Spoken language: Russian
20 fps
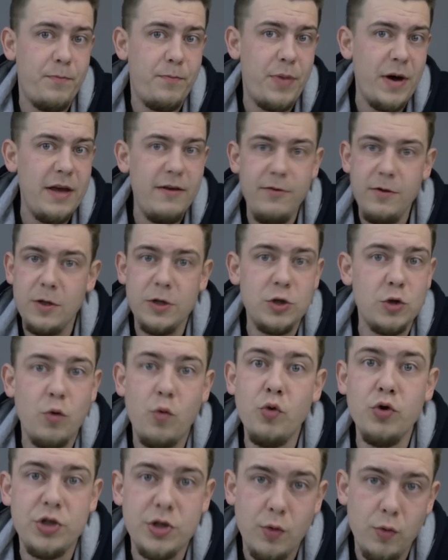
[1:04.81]
Появилась
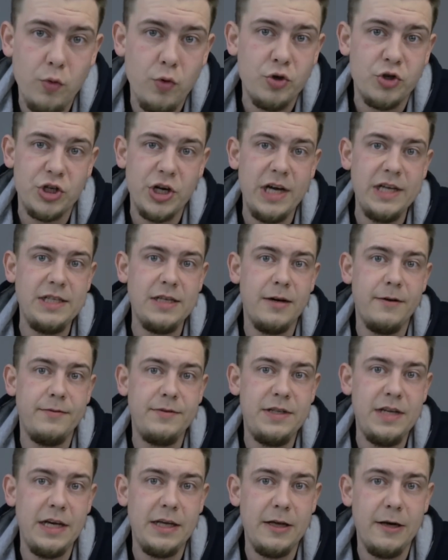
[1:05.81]
куча улучшайзеров
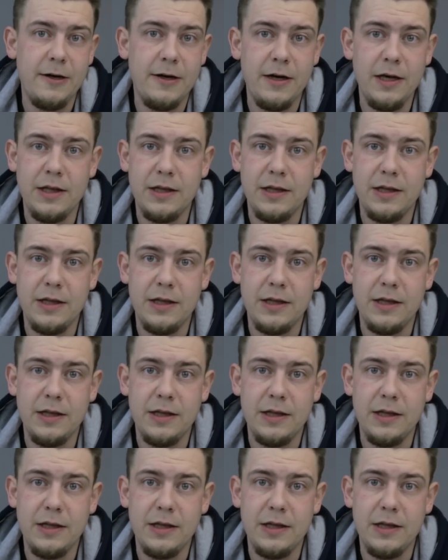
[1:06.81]
всяких,